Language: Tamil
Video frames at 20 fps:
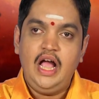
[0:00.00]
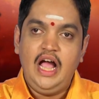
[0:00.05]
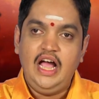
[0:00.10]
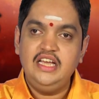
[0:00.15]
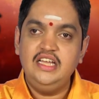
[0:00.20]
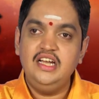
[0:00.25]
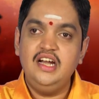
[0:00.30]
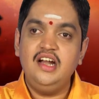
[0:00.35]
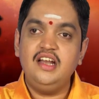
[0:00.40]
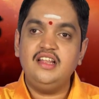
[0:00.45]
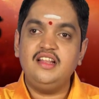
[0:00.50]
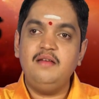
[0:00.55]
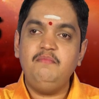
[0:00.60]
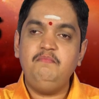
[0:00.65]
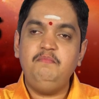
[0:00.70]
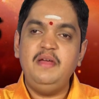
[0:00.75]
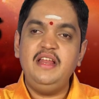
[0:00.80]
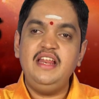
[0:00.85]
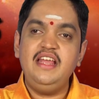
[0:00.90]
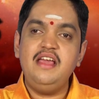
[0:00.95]
அதனால
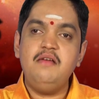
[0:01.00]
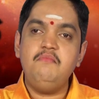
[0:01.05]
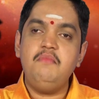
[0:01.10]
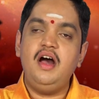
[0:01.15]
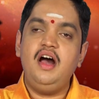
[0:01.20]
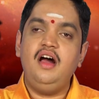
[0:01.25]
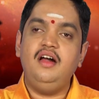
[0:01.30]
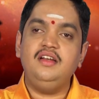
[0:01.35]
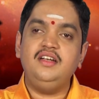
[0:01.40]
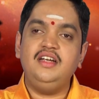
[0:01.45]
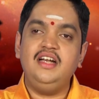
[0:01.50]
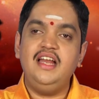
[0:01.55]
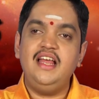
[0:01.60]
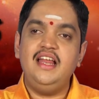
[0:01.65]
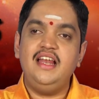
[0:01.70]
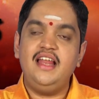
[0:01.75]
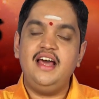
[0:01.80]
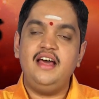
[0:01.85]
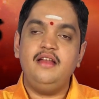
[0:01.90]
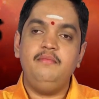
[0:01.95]
தான் பெரிய மகான்கள்
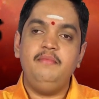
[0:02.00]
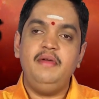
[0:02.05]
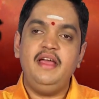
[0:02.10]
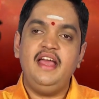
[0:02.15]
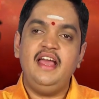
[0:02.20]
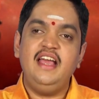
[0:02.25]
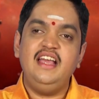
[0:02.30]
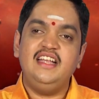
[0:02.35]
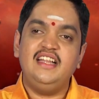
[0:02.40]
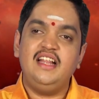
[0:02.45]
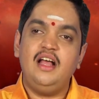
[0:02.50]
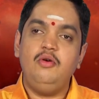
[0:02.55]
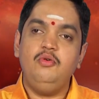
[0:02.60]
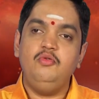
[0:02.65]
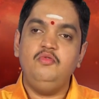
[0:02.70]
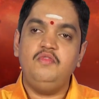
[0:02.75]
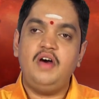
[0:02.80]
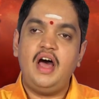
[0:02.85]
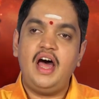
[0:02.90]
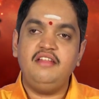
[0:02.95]
எல்லாருமே ஏதாவது
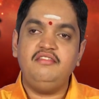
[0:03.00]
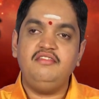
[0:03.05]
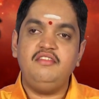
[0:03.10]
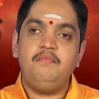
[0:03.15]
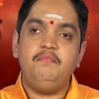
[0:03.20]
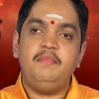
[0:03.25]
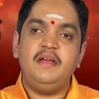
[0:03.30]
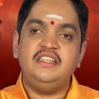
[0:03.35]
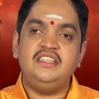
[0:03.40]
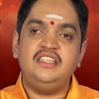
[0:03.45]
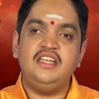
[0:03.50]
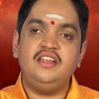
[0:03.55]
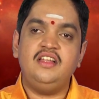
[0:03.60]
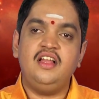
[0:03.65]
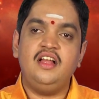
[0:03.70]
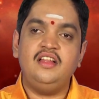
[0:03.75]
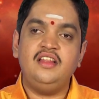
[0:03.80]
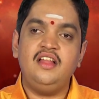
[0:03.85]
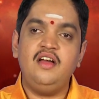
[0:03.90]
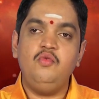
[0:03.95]
ஒரு வார்த்தை
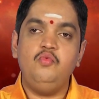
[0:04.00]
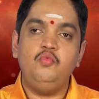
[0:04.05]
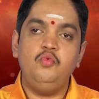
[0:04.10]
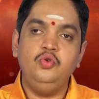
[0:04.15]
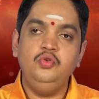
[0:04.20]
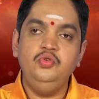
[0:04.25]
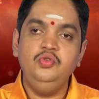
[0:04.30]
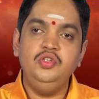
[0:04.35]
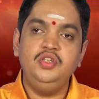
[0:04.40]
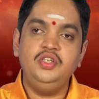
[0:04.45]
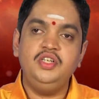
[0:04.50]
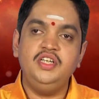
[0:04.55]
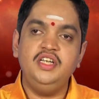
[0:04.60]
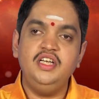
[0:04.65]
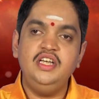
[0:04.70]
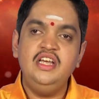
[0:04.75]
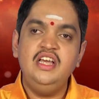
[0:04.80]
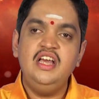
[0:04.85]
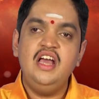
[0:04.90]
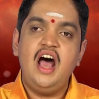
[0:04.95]
பேசுகிறதா இருந்தால் ஒன்றுக்கு
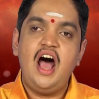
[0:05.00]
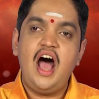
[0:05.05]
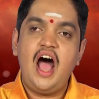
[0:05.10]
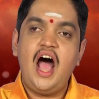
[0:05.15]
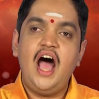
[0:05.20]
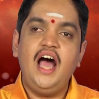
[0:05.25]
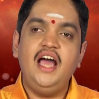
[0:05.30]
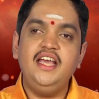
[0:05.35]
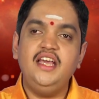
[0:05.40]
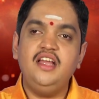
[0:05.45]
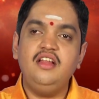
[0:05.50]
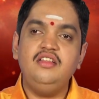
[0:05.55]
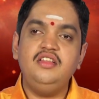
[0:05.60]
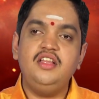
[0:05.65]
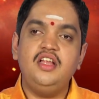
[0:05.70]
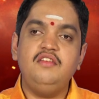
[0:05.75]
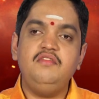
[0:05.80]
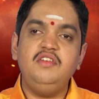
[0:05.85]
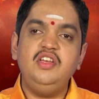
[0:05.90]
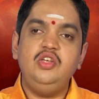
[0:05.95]
ஆயிரம்
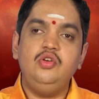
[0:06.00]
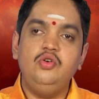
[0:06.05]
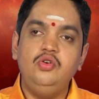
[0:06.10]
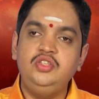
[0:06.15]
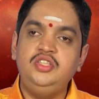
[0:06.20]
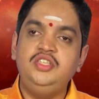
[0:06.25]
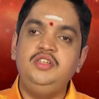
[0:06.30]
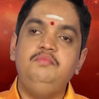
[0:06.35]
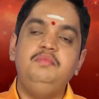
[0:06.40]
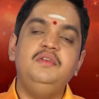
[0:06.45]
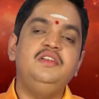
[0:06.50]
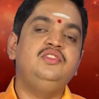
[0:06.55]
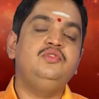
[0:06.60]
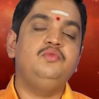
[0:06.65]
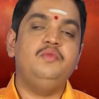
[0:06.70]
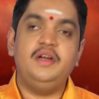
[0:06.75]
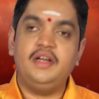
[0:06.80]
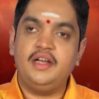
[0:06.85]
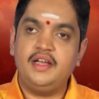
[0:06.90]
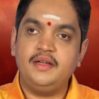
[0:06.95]
தடவை யோசித்து
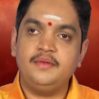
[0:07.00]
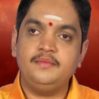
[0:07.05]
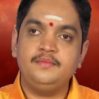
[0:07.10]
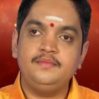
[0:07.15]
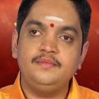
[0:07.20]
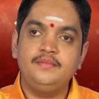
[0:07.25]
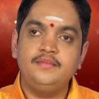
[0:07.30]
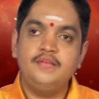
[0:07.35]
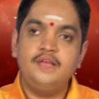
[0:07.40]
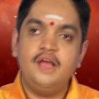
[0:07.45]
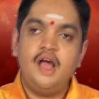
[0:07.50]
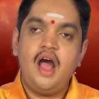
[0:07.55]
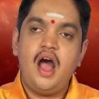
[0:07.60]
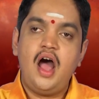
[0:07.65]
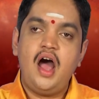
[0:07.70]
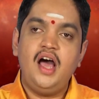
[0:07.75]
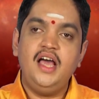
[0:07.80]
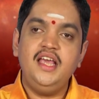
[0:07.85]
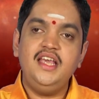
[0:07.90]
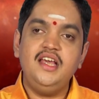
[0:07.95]
பேசுவாங்க
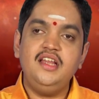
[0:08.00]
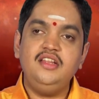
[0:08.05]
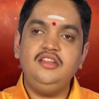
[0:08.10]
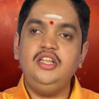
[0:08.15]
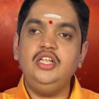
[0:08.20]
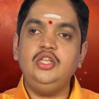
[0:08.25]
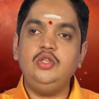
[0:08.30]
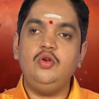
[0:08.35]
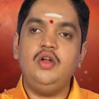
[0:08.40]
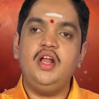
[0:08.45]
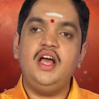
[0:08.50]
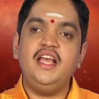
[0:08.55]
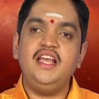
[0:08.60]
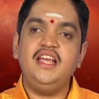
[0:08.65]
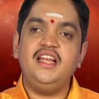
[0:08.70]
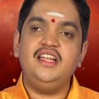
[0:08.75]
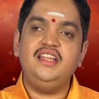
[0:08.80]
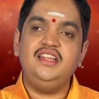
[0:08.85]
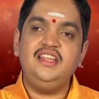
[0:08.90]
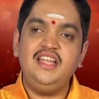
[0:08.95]
ஆயிரத்தி
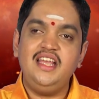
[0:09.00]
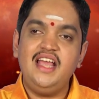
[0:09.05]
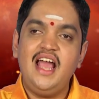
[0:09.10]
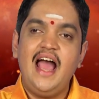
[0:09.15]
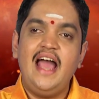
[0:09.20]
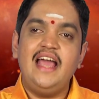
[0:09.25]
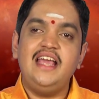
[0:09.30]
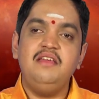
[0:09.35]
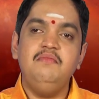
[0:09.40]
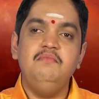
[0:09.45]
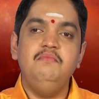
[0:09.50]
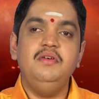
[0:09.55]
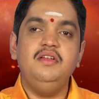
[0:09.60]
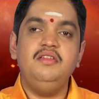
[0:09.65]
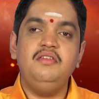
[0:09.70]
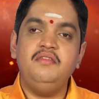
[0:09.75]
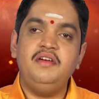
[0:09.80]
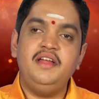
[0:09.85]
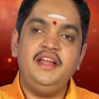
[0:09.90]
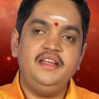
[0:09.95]
தொள்ளாயிரத்தி
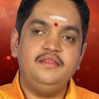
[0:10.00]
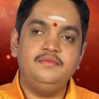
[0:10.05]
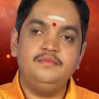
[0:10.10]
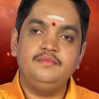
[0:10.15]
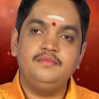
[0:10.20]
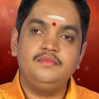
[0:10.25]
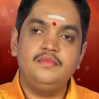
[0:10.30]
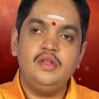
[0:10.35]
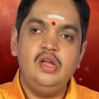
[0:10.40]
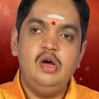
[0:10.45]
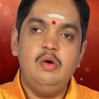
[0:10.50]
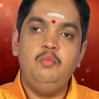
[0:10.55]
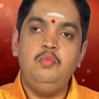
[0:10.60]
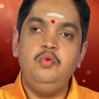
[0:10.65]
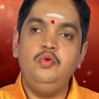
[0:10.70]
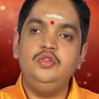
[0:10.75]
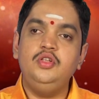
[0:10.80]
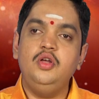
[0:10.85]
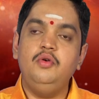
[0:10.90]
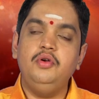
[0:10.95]
ஐம்பது வரை
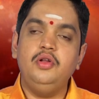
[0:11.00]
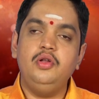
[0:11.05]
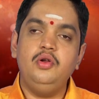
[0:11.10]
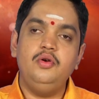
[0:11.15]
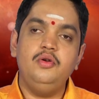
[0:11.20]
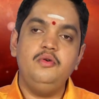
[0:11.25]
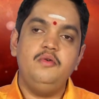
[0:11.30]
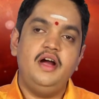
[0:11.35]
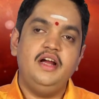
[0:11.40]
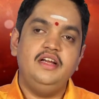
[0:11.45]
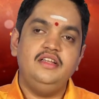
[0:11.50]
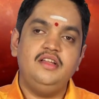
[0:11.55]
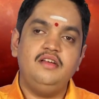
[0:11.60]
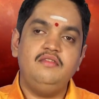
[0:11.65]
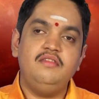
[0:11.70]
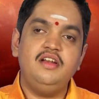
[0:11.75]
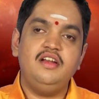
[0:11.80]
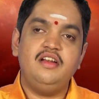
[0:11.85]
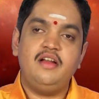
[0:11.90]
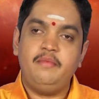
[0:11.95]
பூத உடலோடு
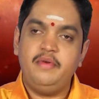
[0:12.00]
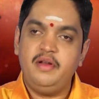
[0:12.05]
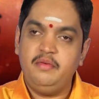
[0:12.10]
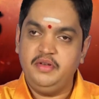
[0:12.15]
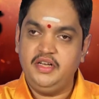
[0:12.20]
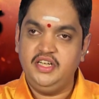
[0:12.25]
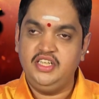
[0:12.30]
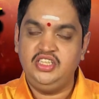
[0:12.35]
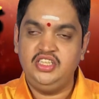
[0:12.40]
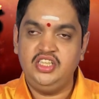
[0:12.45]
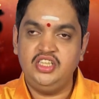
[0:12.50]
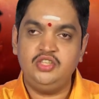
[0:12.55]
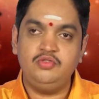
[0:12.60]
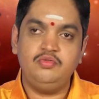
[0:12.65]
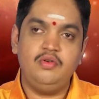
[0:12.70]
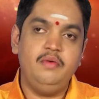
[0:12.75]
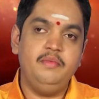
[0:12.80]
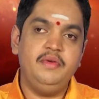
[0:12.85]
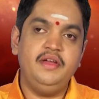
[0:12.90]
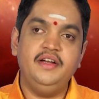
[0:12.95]
வாழ்ந்தவர் ரமண மகரிஷி
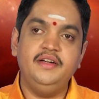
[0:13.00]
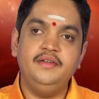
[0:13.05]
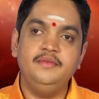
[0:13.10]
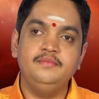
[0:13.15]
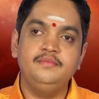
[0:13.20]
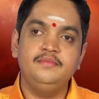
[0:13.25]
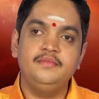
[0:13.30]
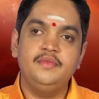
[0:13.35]
சுவாமிகள்